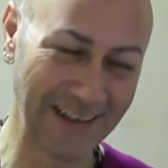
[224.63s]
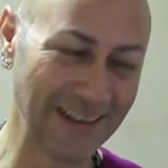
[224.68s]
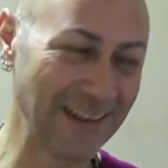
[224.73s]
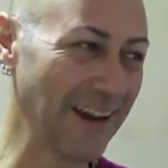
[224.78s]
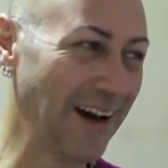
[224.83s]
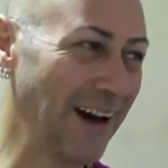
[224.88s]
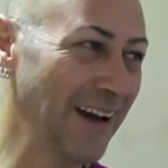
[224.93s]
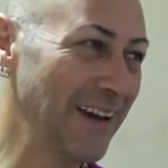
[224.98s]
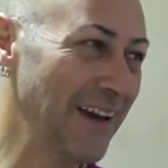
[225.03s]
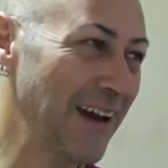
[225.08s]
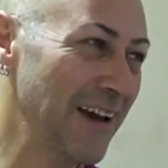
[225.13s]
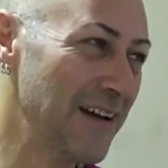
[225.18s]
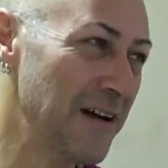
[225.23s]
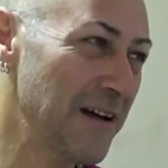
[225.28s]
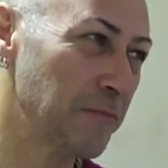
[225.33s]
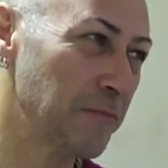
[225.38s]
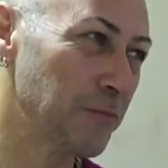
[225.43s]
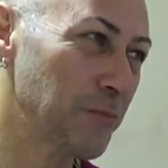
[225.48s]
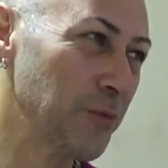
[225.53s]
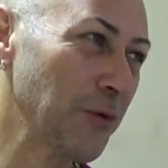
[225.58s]
Yani
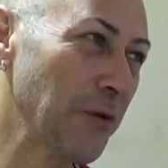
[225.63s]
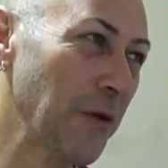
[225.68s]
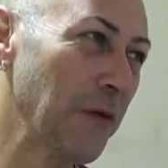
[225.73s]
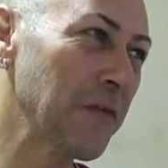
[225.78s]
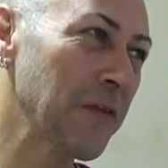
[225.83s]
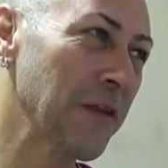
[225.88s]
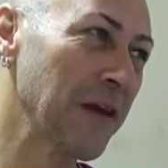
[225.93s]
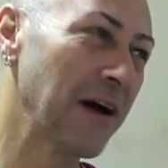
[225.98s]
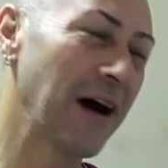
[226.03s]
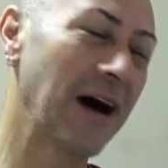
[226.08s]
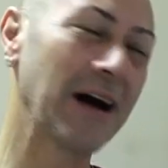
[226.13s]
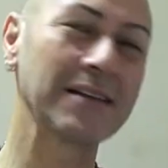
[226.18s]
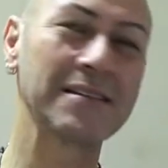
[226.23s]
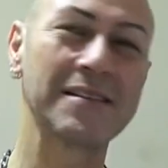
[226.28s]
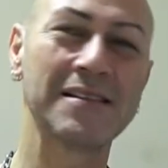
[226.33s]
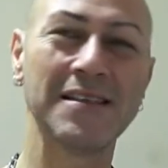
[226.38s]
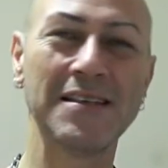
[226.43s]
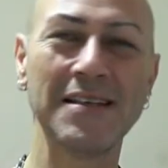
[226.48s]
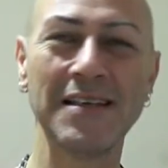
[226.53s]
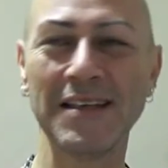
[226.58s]
bunun
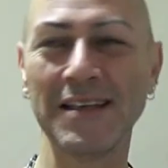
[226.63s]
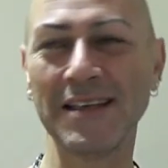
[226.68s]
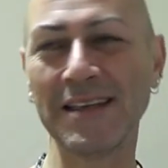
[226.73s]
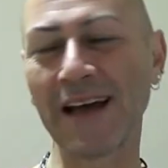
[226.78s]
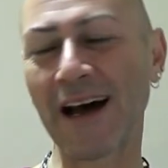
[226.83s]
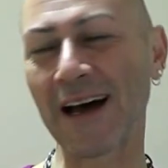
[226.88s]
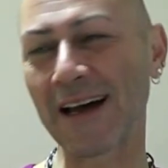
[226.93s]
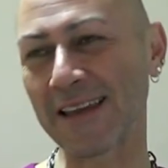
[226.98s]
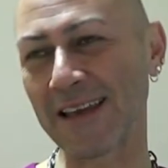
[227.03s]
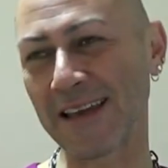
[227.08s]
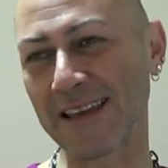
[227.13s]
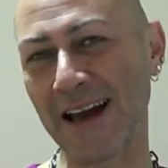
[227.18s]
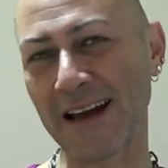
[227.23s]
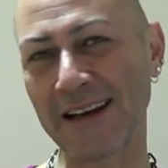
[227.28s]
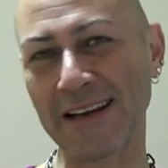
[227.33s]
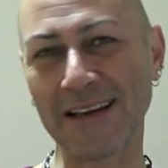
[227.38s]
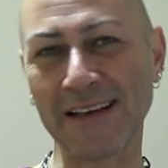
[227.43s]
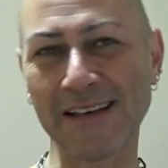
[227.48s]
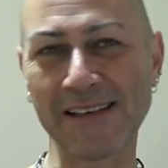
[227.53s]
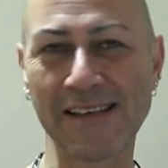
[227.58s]
aksini iddia eden
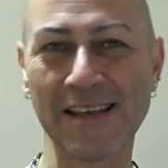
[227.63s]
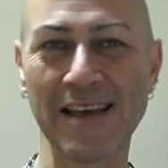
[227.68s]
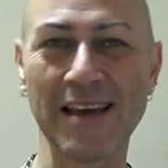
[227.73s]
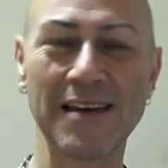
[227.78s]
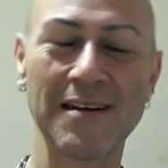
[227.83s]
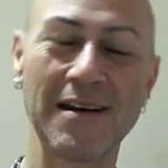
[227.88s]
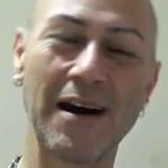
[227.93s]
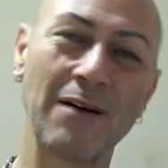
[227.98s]
herkesle